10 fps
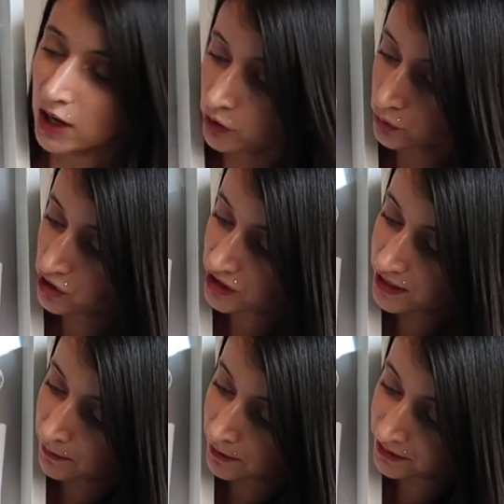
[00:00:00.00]
Ensuite, j'ai
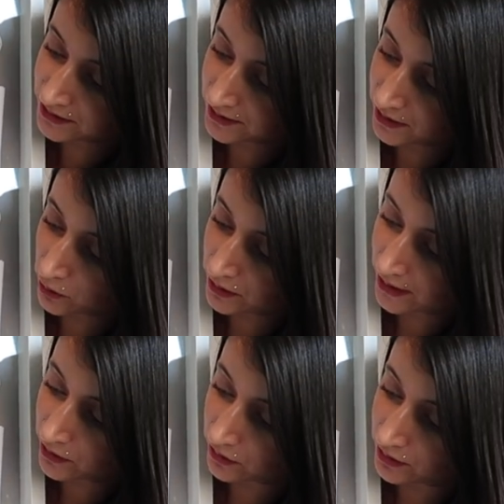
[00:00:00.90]
également glissé dans le
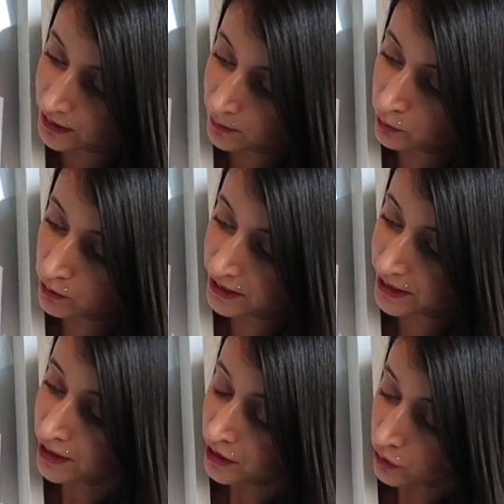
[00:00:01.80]
cadre les
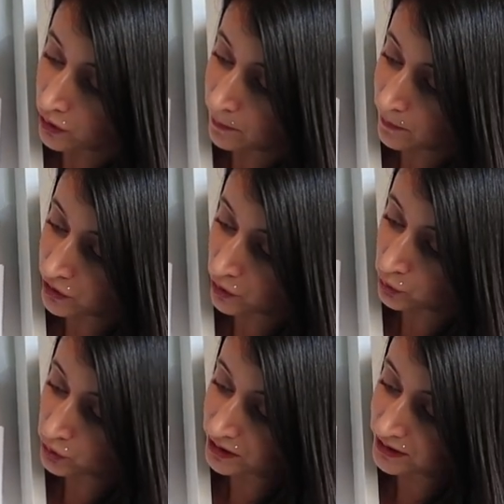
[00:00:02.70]
bulliers que les pigeons
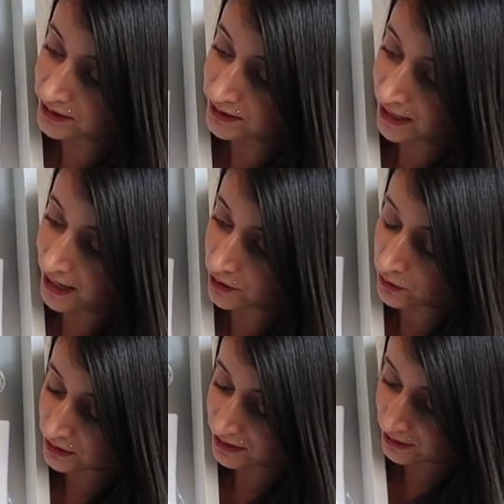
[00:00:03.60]
ont utilisés à la
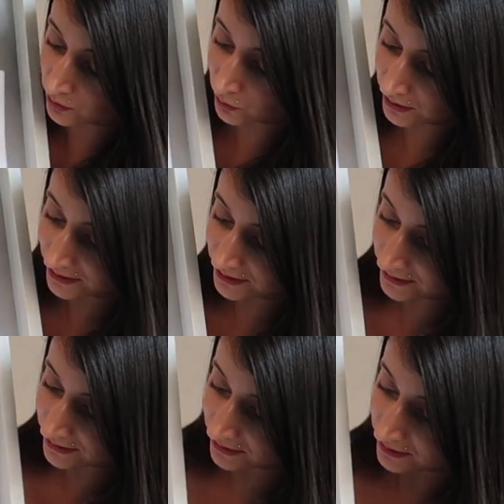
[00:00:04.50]
sortie de
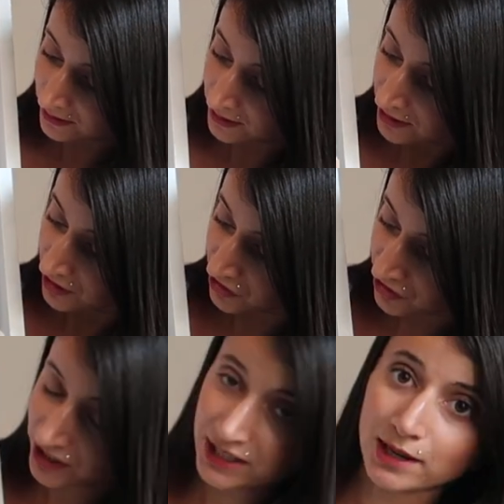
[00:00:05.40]
l'église.
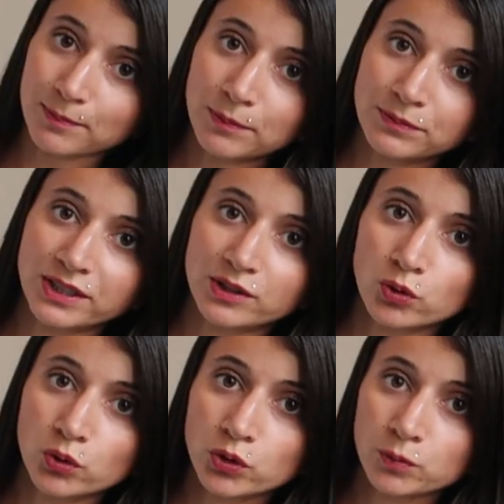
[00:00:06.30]
J'ai également mis
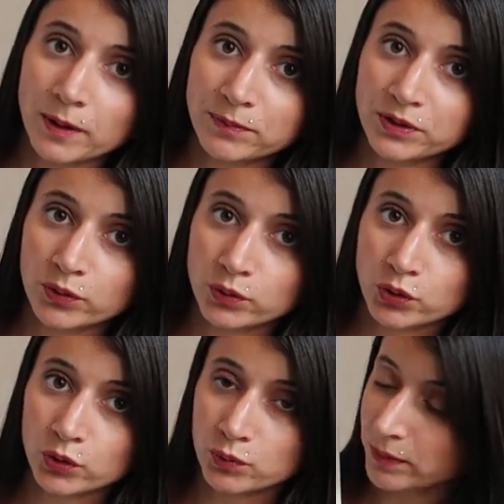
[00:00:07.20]
le nœud papillon
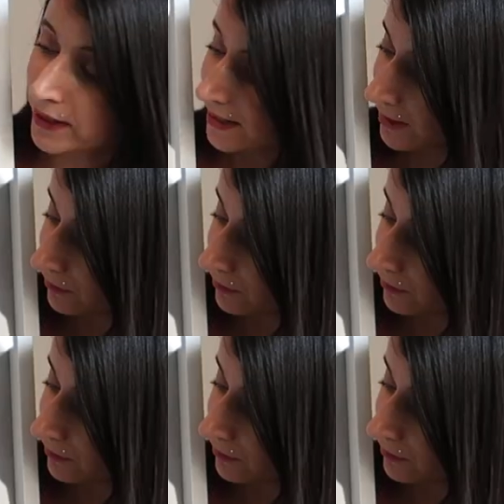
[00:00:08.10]
que Maëlle